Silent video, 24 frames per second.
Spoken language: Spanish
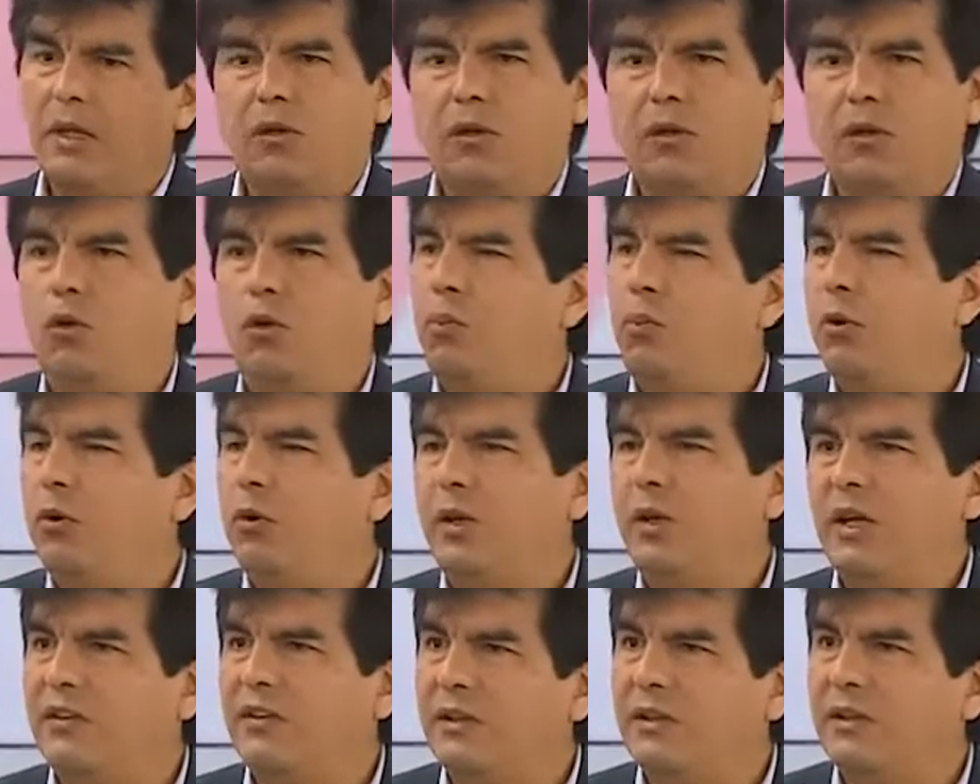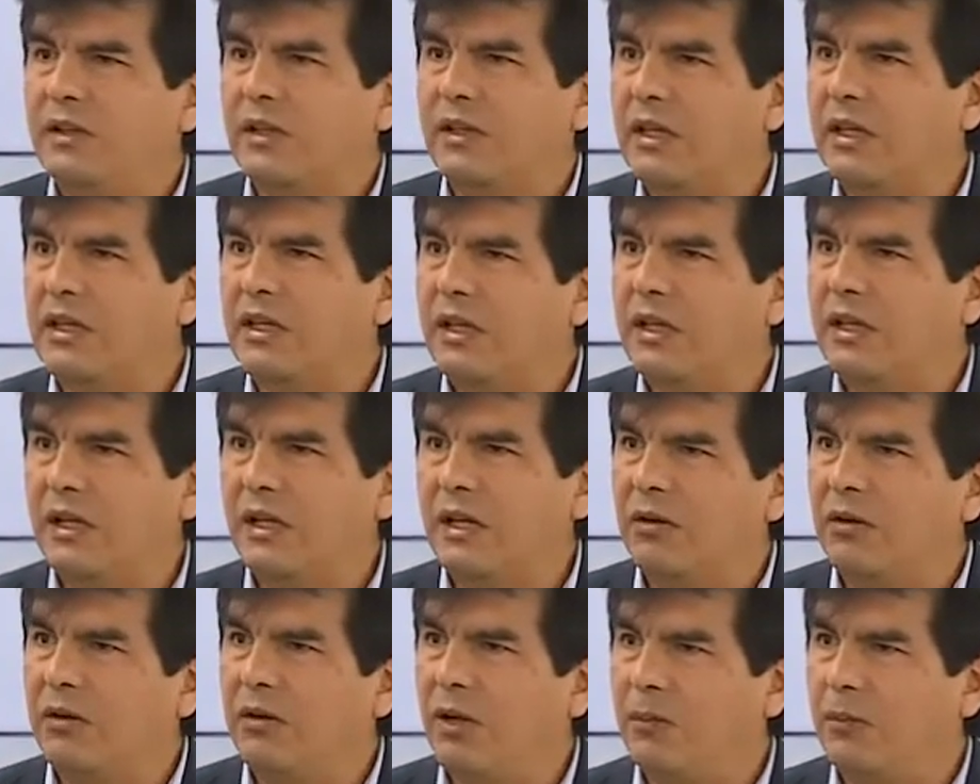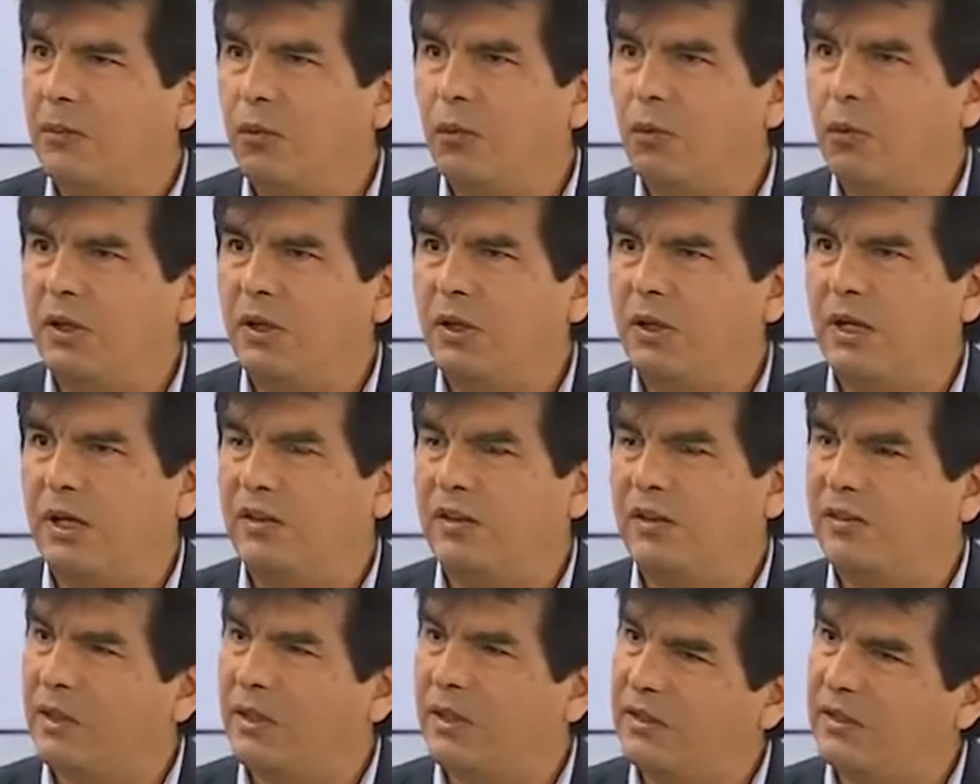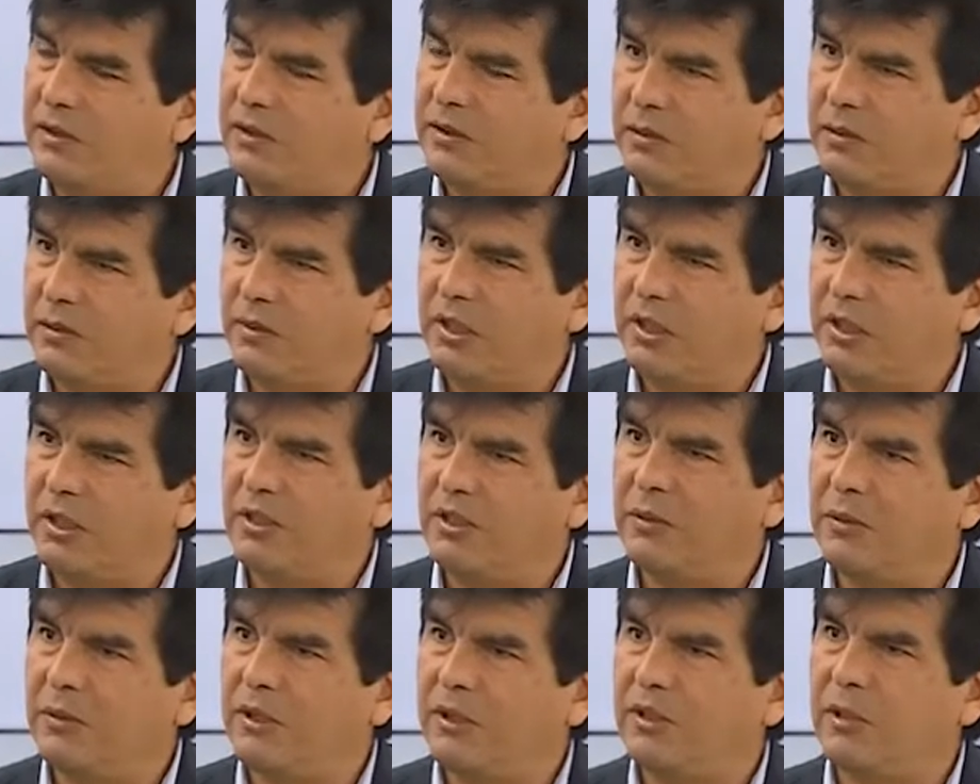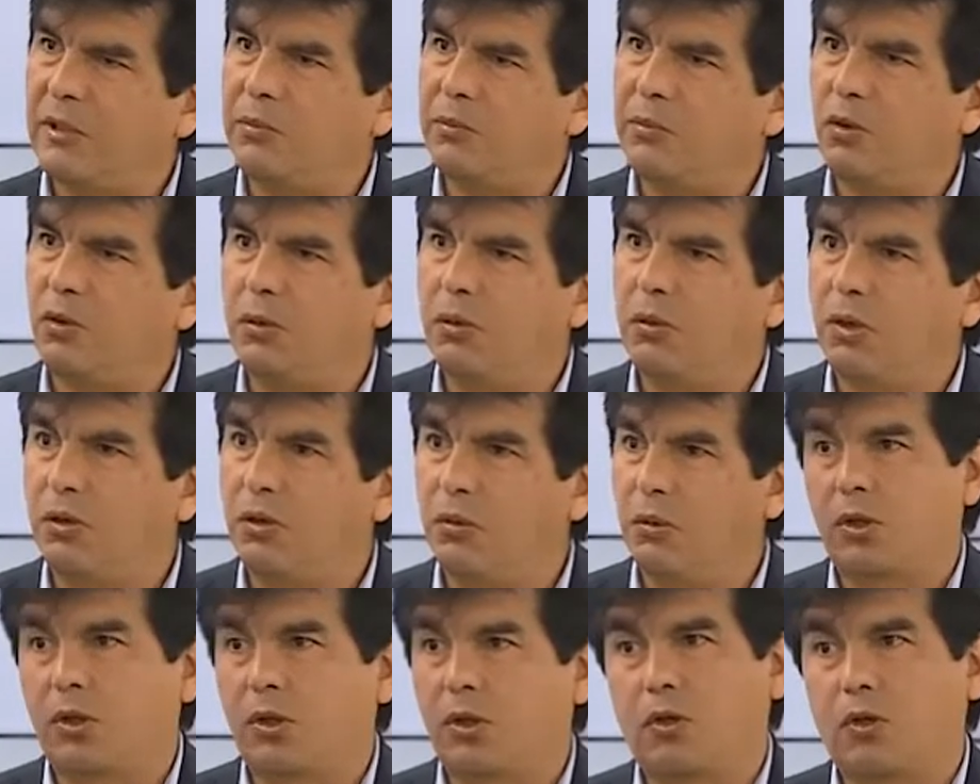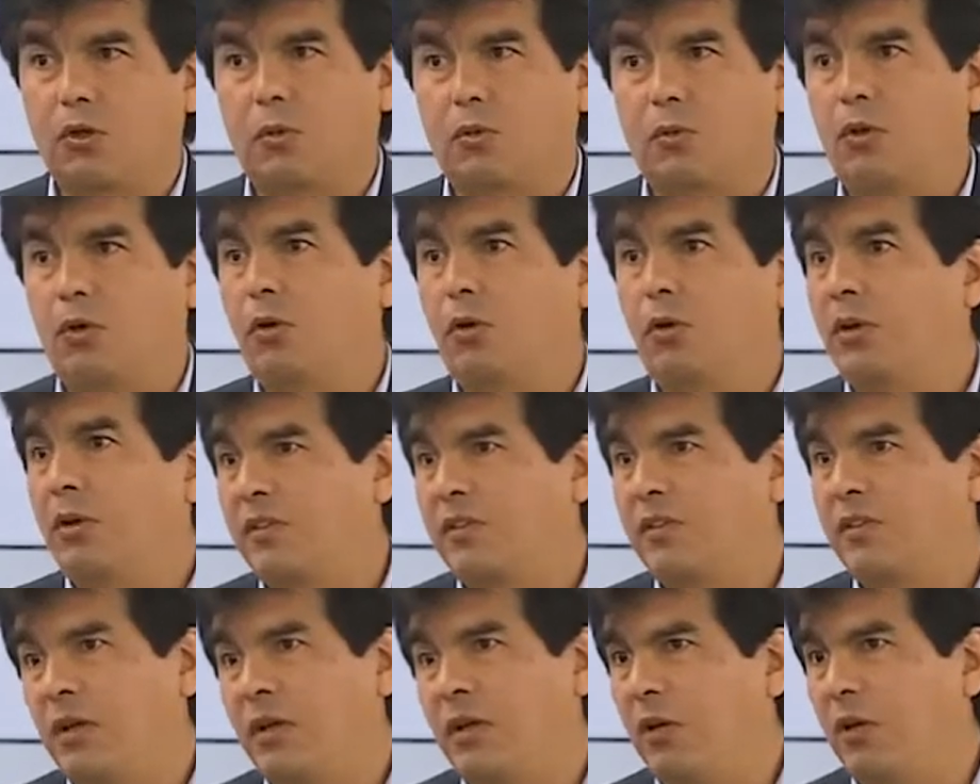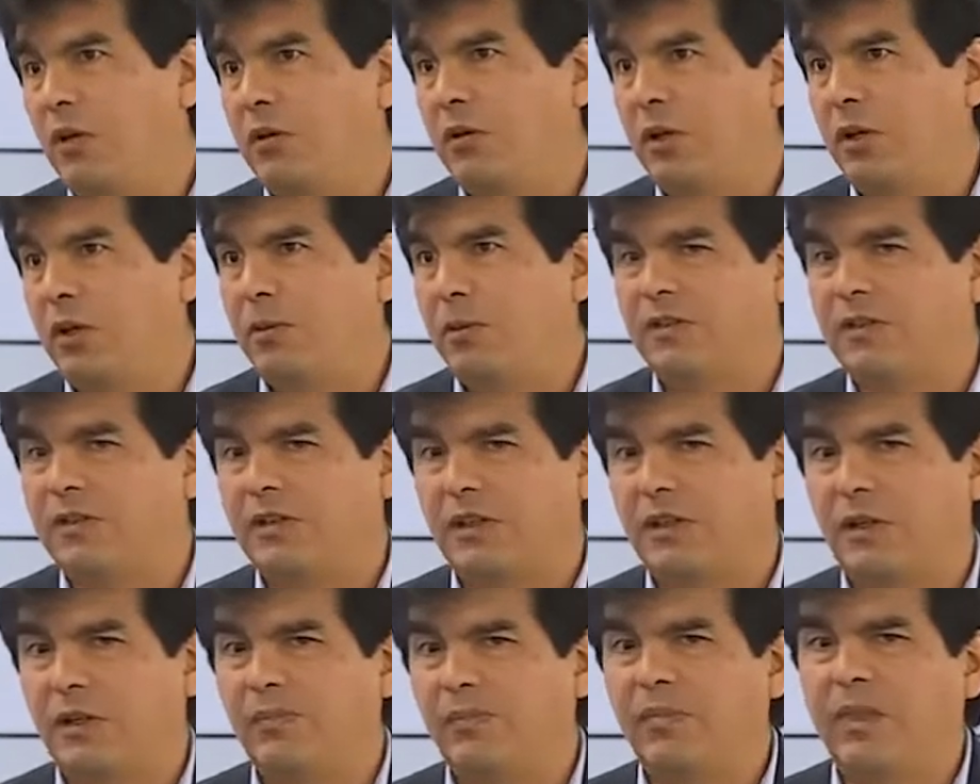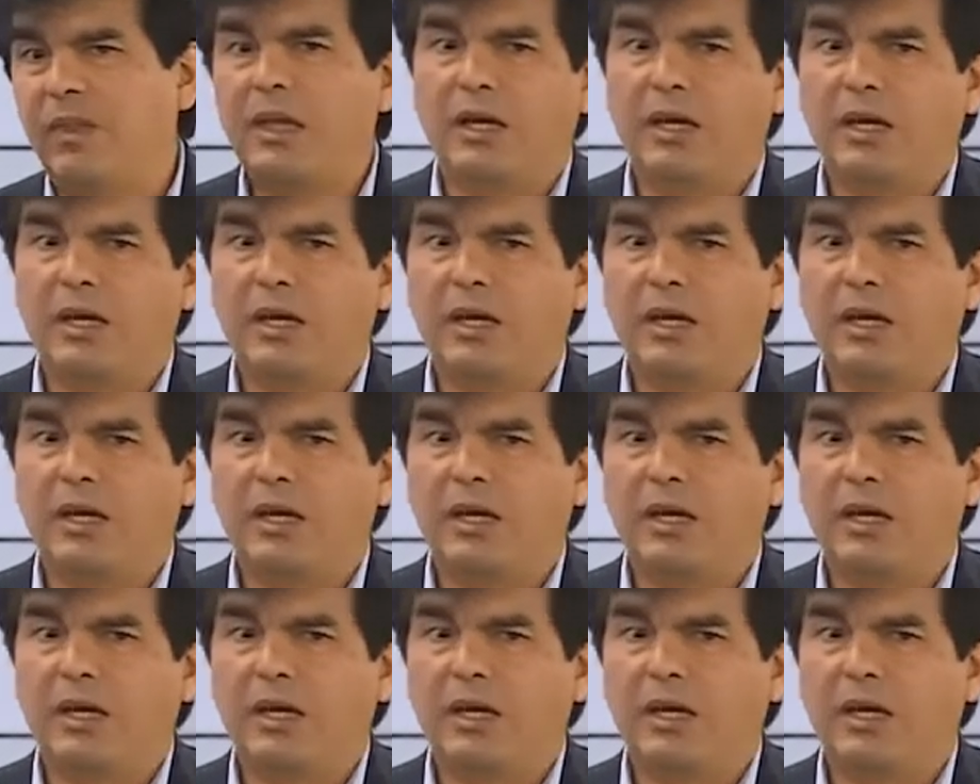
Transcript: no pueden hacer renta de la vía pública, está determinantemente prohibido, porque como lo conversábamos la vez pasada,